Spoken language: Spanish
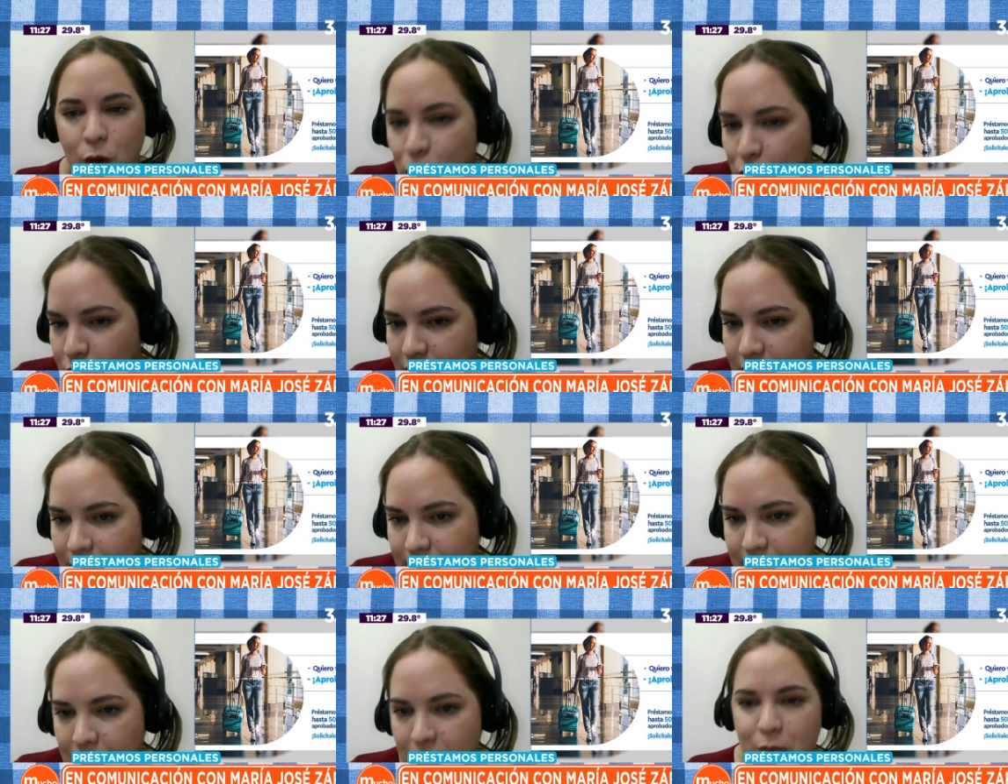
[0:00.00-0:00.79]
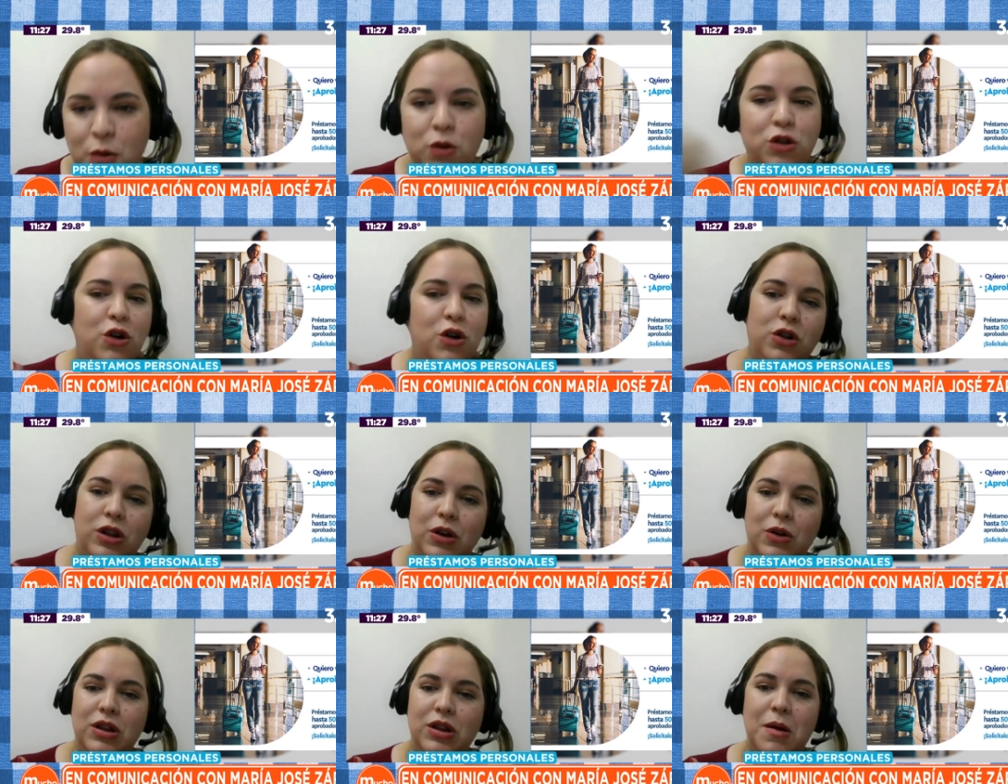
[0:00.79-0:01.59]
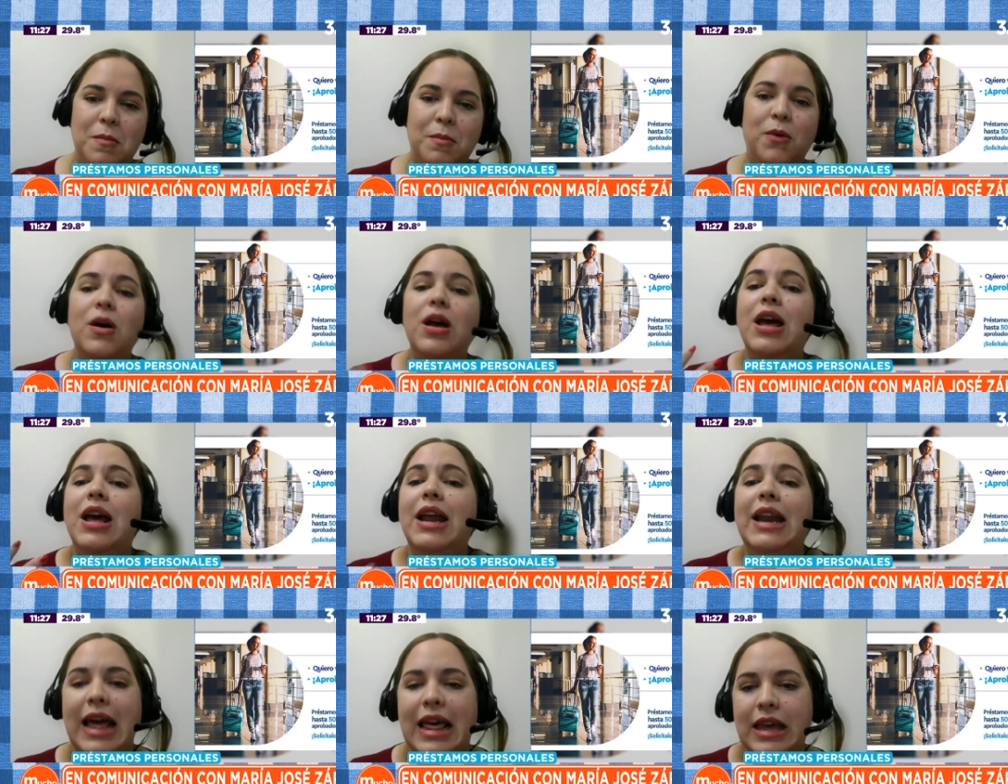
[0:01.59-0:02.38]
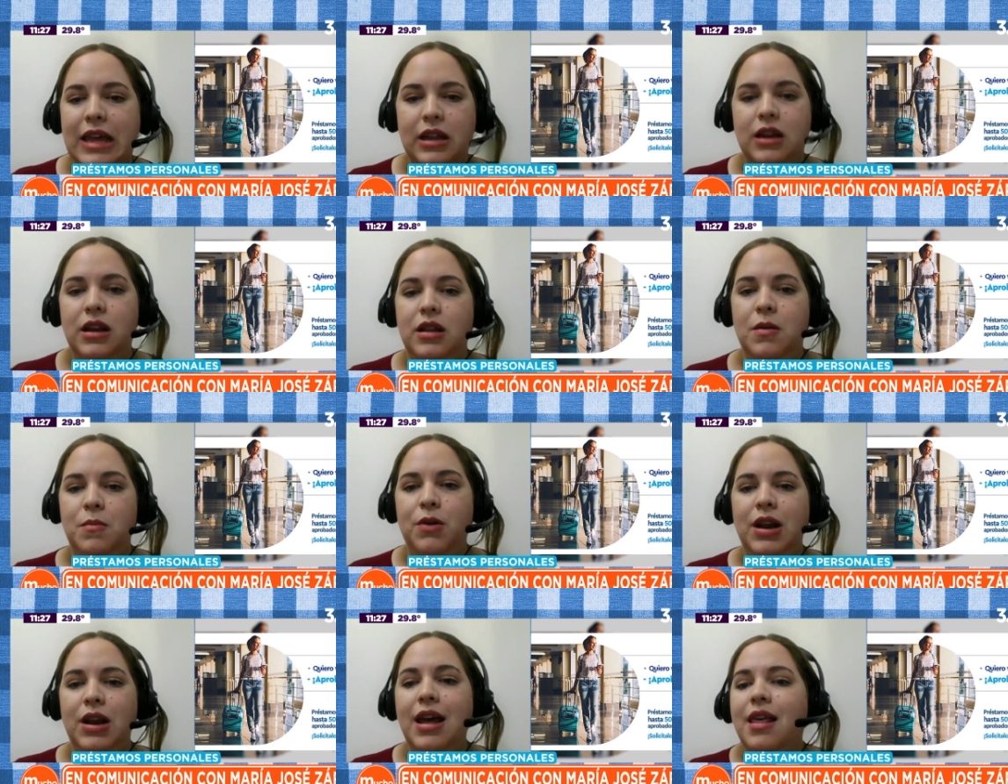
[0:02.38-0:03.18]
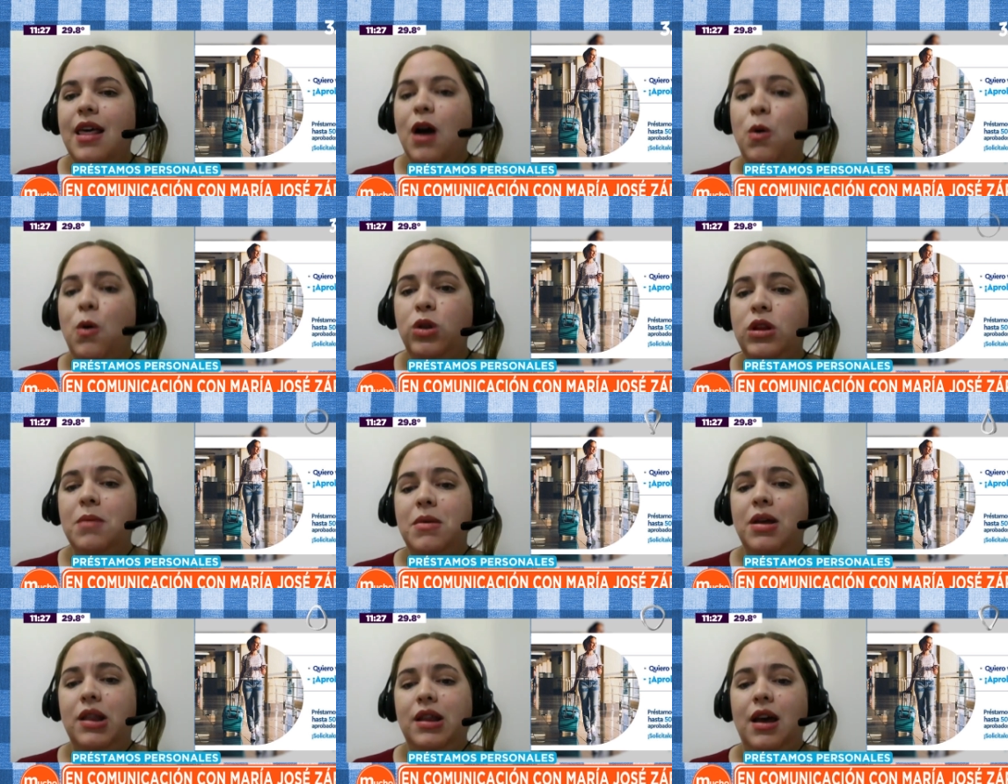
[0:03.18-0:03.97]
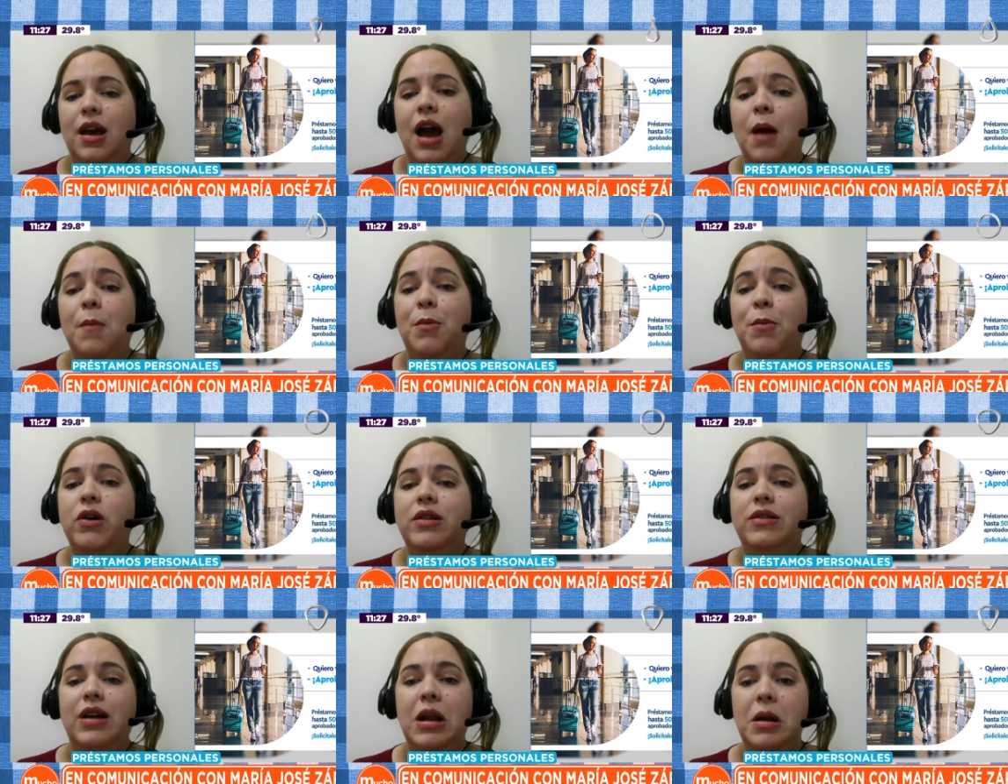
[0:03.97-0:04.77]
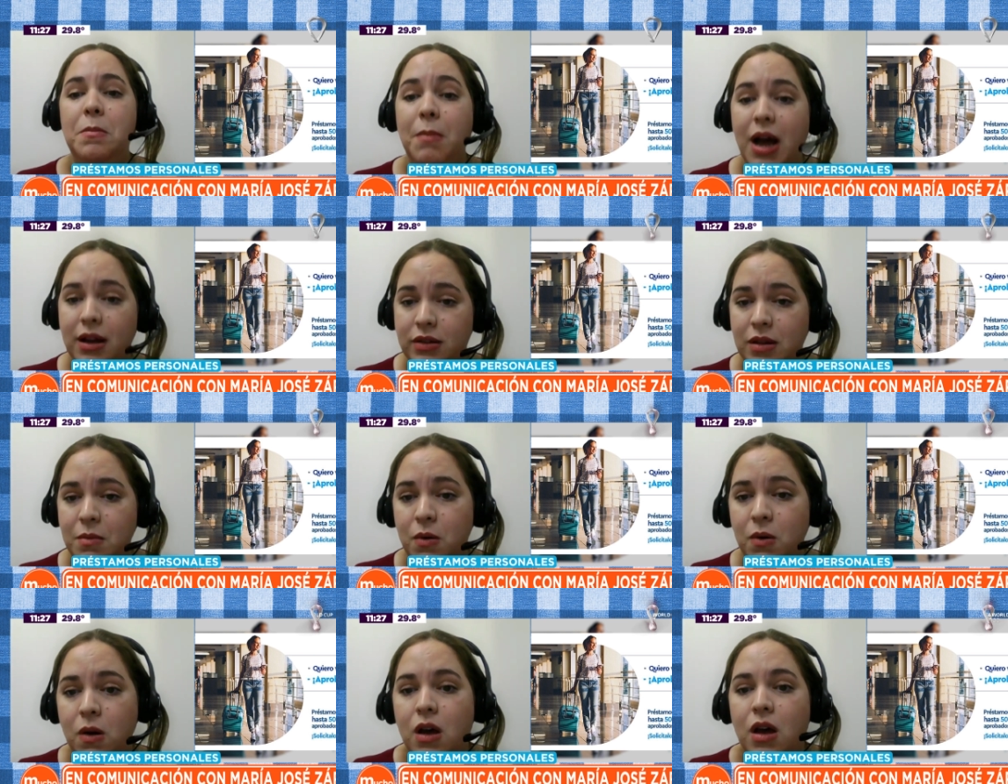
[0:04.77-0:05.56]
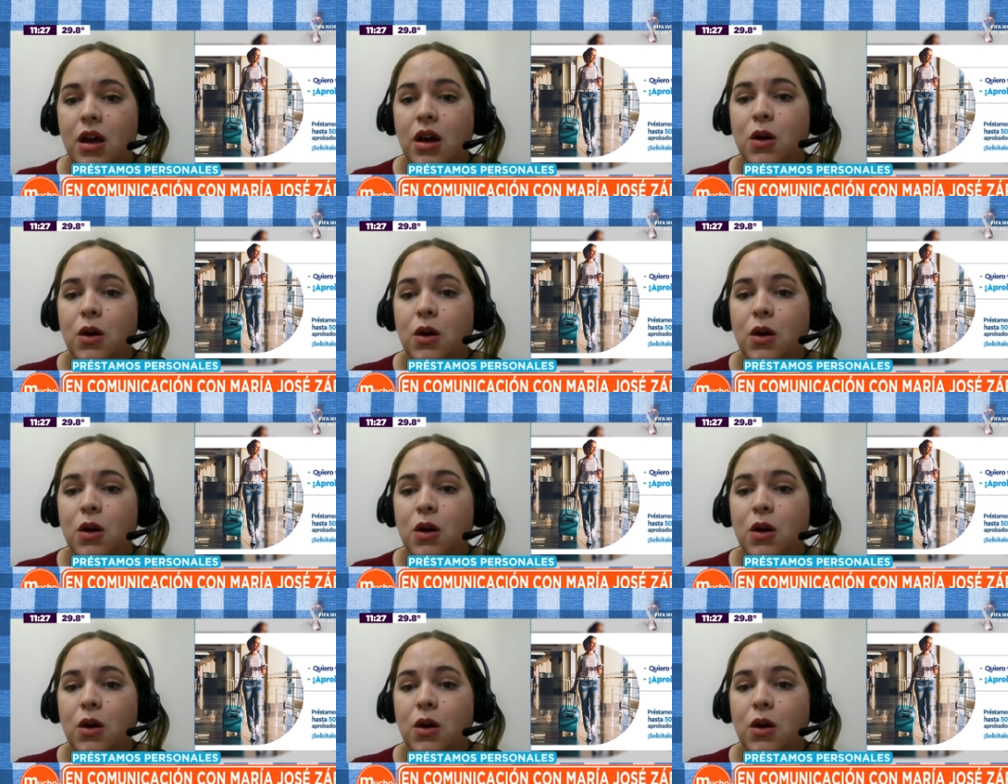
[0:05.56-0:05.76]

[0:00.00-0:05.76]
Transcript: Vos no tenés tiempo, yo no tengo tiempo, nadie tiene tiempo. Y la idea justamente es aprovechar el máximo